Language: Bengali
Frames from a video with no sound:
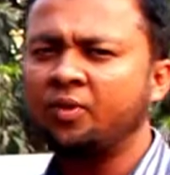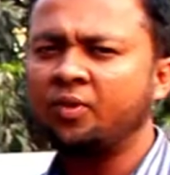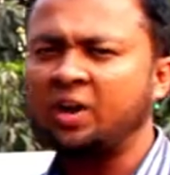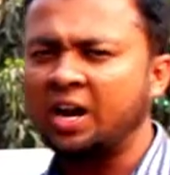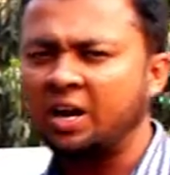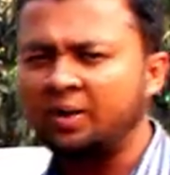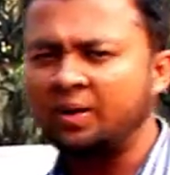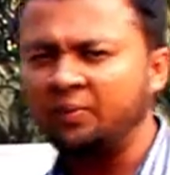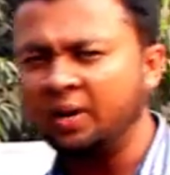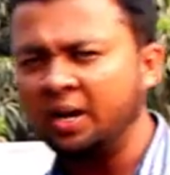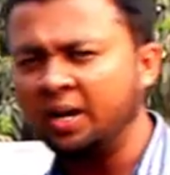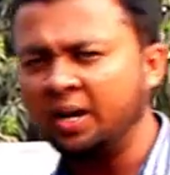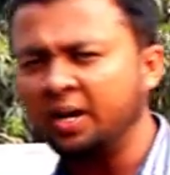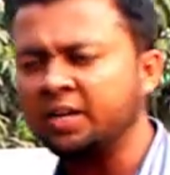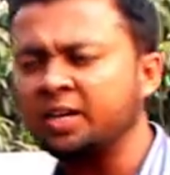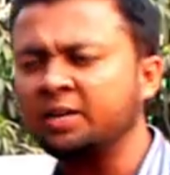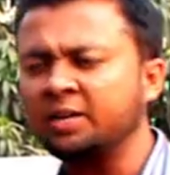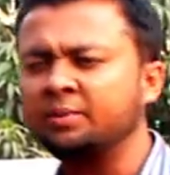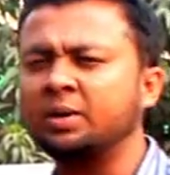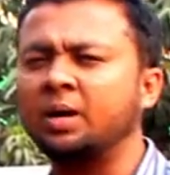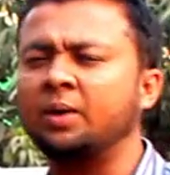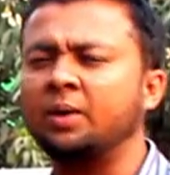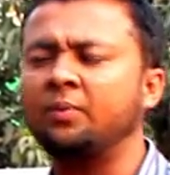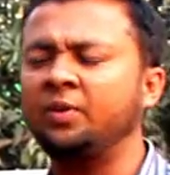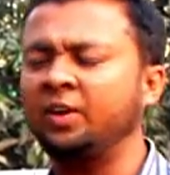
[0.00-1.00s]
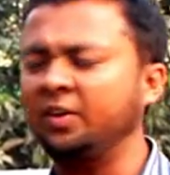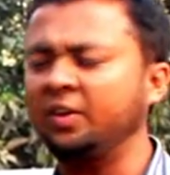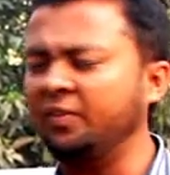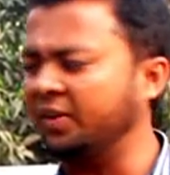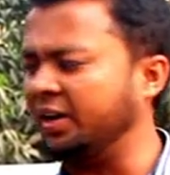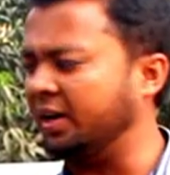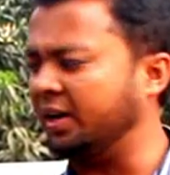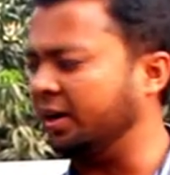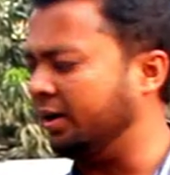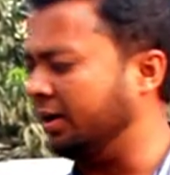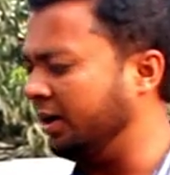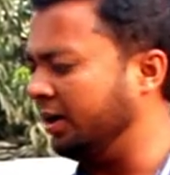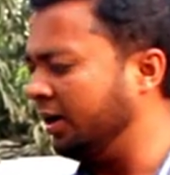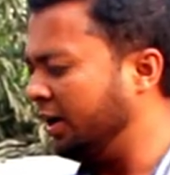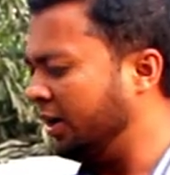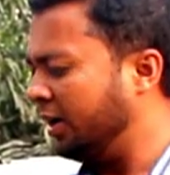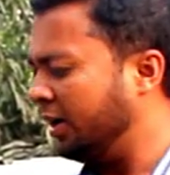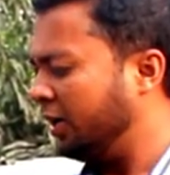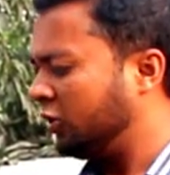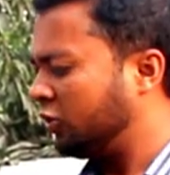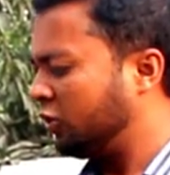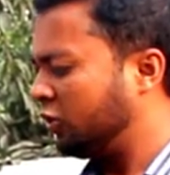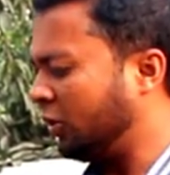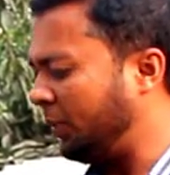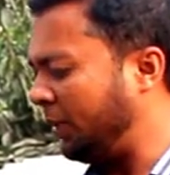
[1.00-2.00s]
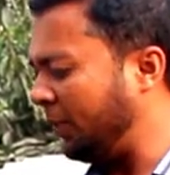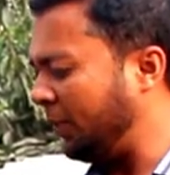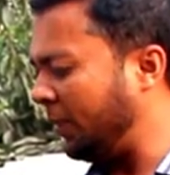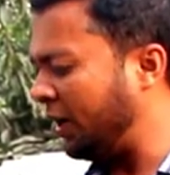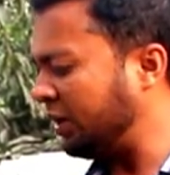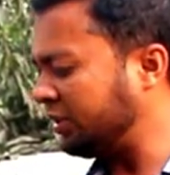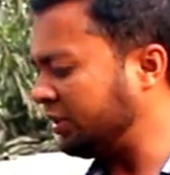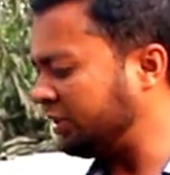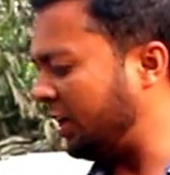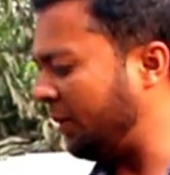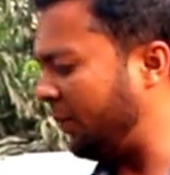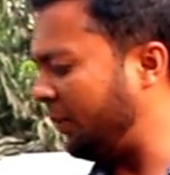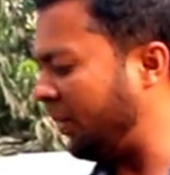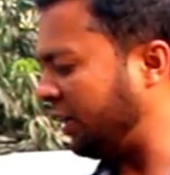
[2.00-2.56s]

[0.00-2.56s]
ফ্ল্যাট বেল কিংবা ভিভেল তো বিবর্স এই